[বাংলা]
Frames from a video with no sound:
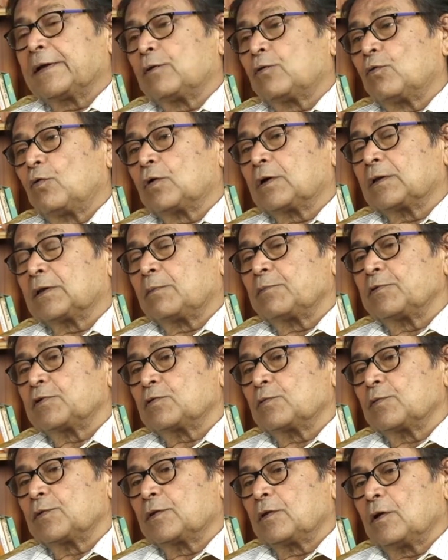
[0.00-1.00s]
কলকাতা
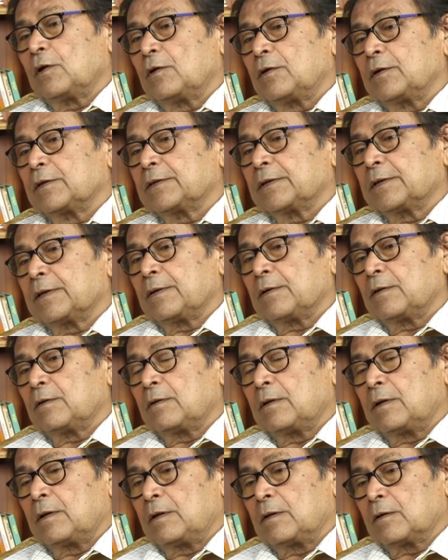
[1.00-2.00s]
বিশ্ববিদ্যালয় থেকে
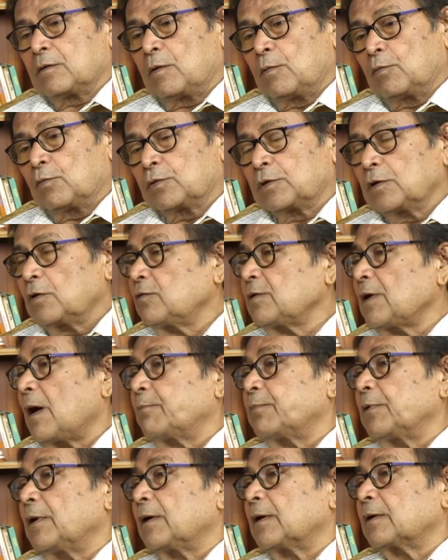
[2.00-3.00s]
খবর দিল যে
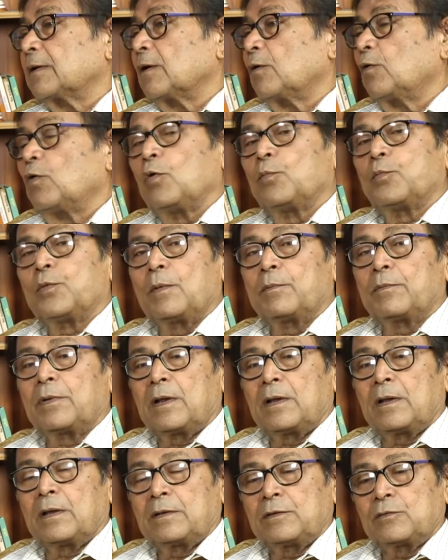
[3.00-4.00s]
আপনার একটা গল্প আমরা
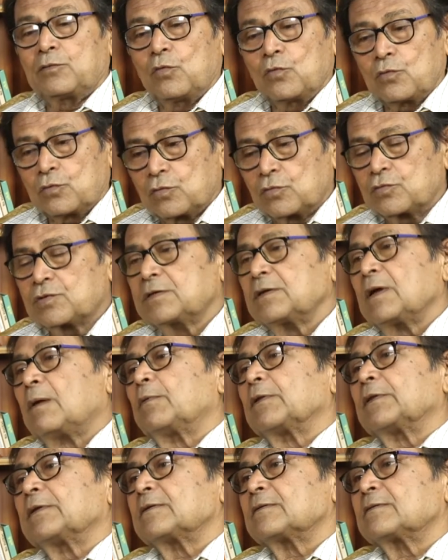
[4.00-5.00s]
ইনক্লুড করছি
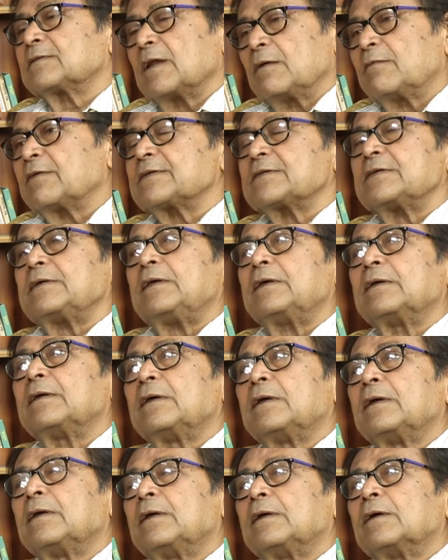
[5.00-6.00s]
আমাদের সিলেবাসে
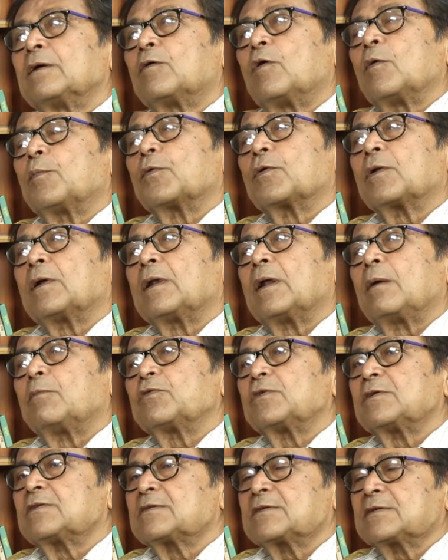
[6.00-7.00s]
গল্পটার নাম
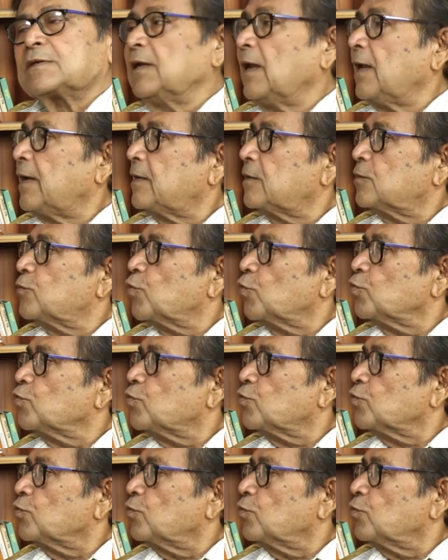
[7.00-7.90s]
হচ্ছে স্টিলের চঞ্চু